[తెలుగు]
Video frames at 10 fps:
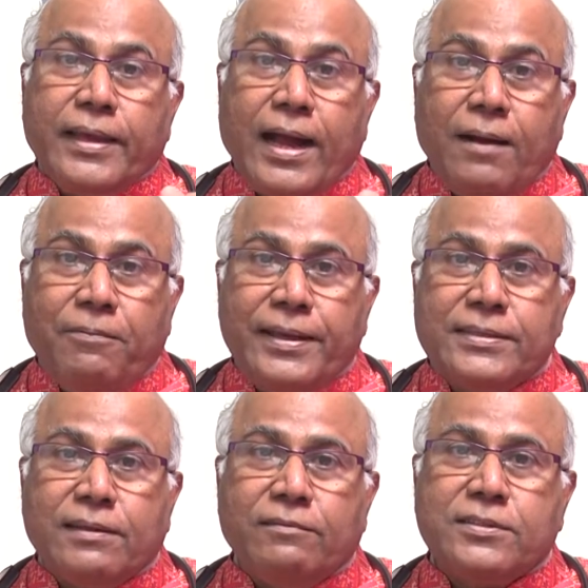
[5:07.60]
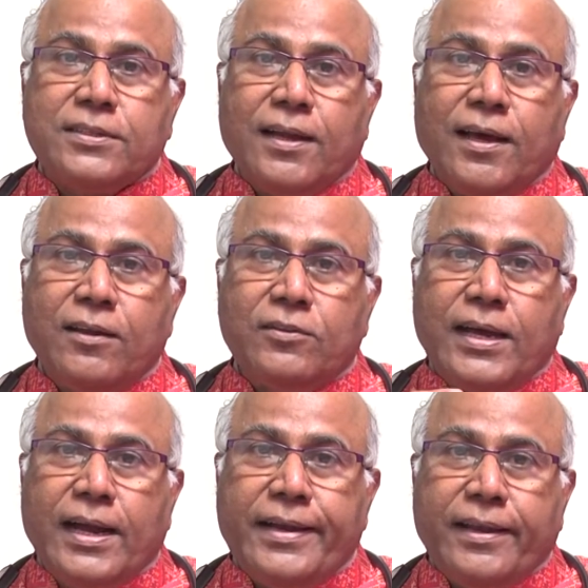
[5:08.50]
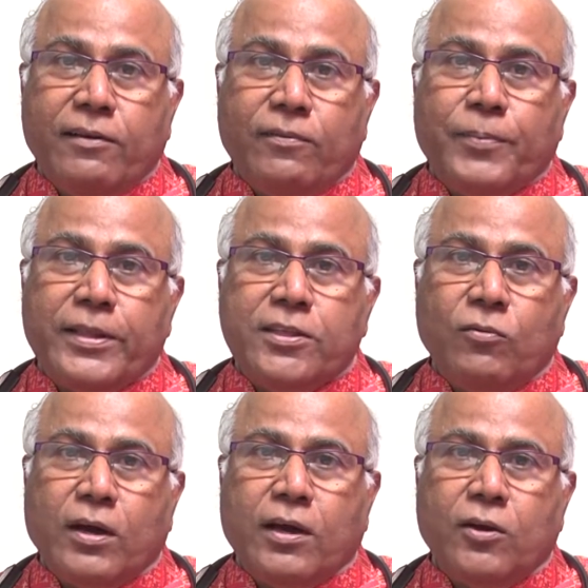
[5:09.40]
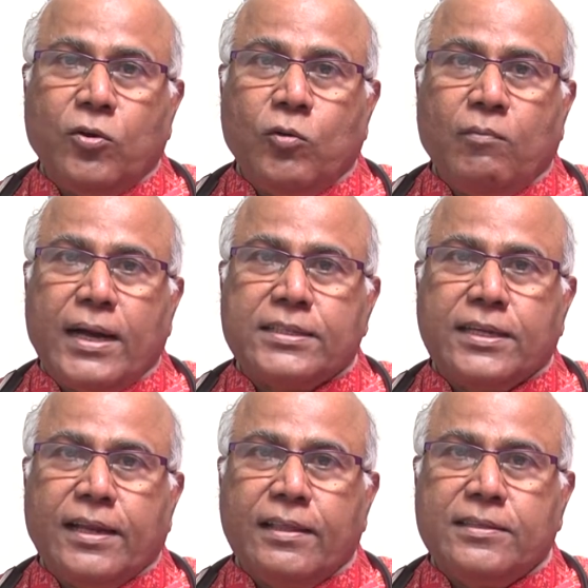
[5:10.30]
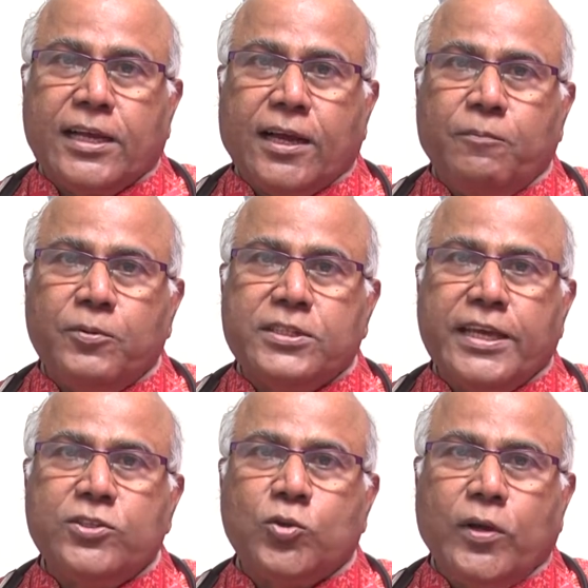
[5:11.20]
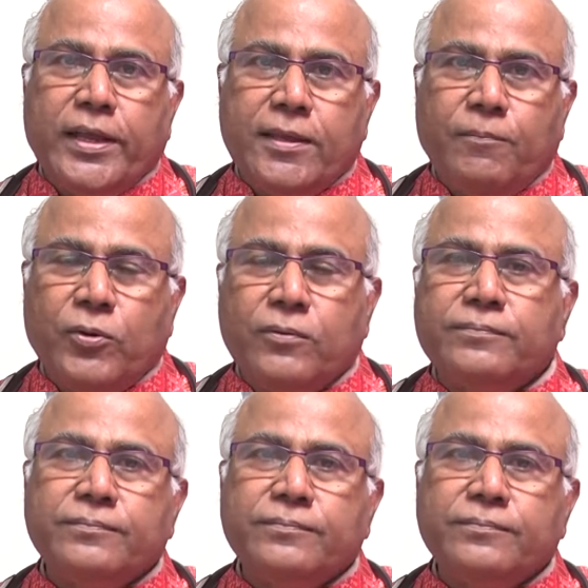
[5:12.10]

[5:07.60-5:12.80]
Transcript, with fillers: యాభై సంవత్సరాలు దాటిన ప్రతి ఒక్కరూ మాస్టర్ హెల్త్ చెకప్ చేయించుకునేటప్పుడు